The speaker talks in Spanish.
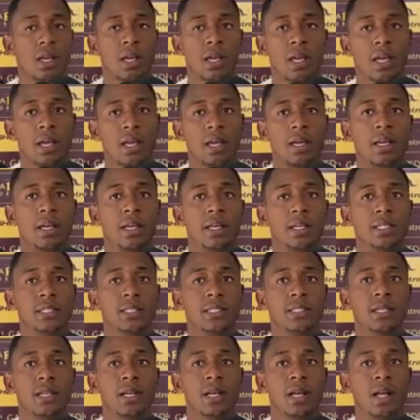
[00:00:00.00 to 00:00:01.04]
que
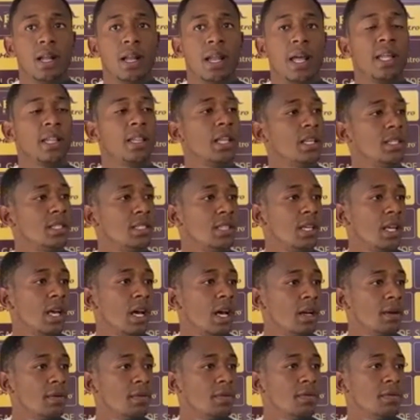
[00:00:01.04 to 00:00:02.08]
es la
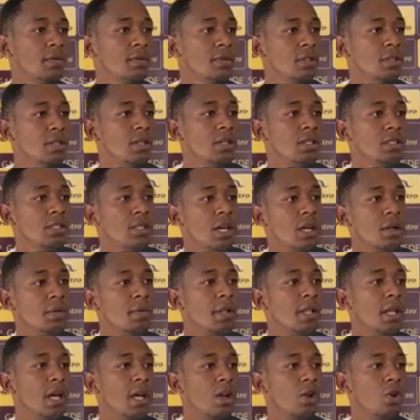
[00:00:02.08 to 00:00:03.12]
intensidad, saber
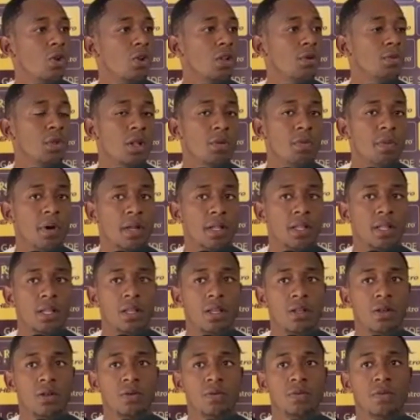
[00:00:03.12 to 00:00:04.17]
manejar los ritmos del
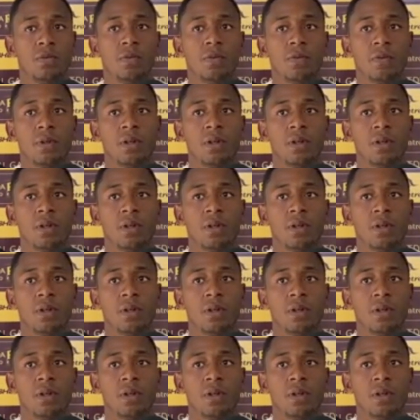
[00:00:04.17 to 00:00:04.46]
partido,